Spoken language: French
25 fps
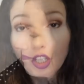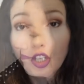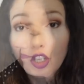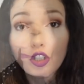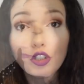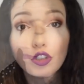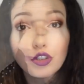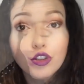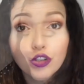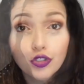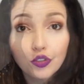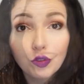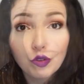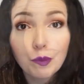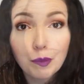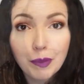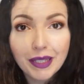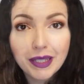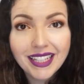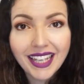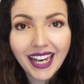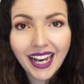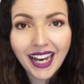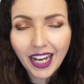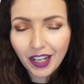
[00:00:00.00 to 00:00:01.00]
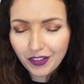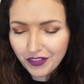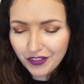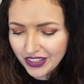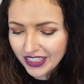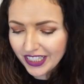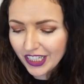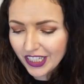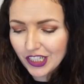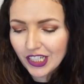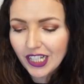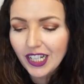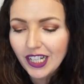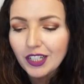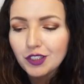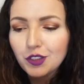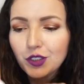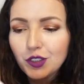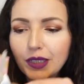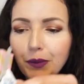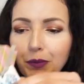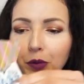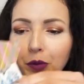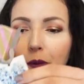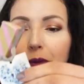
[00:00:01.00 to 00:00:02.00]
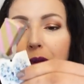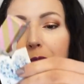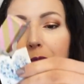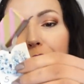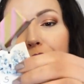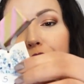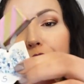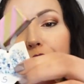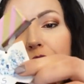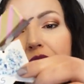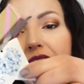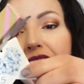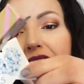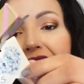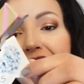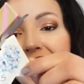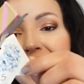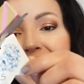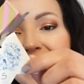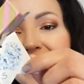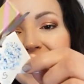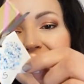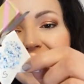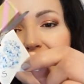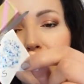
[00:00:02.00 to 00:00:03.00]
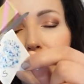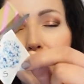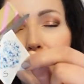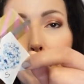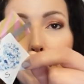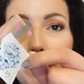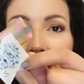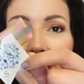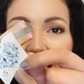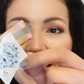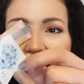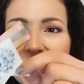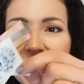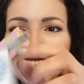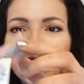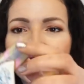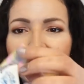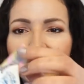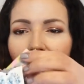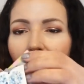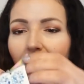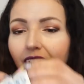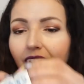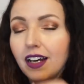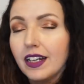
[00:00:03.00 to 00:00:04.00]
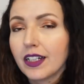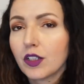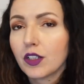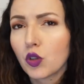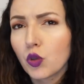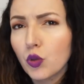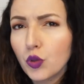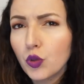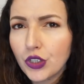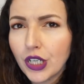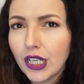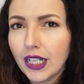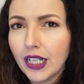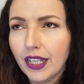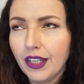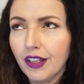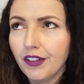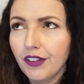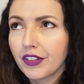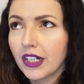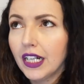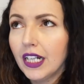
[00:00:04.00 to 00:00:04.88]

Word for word: Je suis méga ravie déjà de ces premiers produits. Kiss Me Please Ah, un rouge à lèvres.